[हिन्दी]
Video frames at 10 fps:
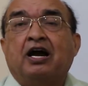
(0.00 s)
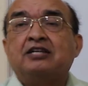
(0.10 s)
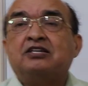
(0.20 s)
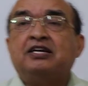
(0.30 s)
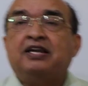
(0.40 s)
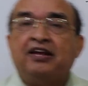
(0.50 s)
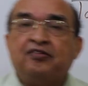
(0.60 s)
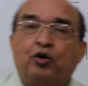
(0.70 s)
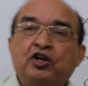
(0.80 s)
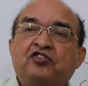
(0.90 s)
अच्छा
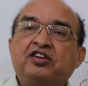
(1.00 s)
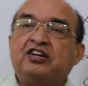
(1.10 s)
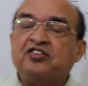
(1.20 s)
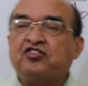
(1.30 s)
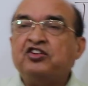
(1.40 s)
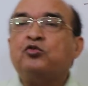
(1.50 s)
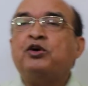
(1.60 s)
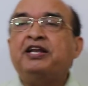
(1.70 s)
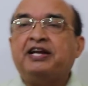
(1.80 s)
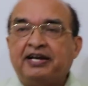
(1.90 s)
टैक्स बॉयसी किस चीज को
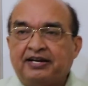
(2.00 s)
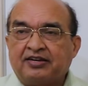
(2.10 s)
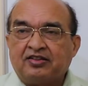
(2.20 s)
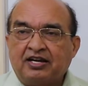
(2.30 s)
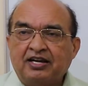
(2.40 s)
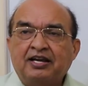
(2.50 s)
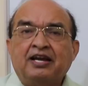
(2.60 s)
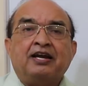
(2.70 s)
इंडिकेट करता है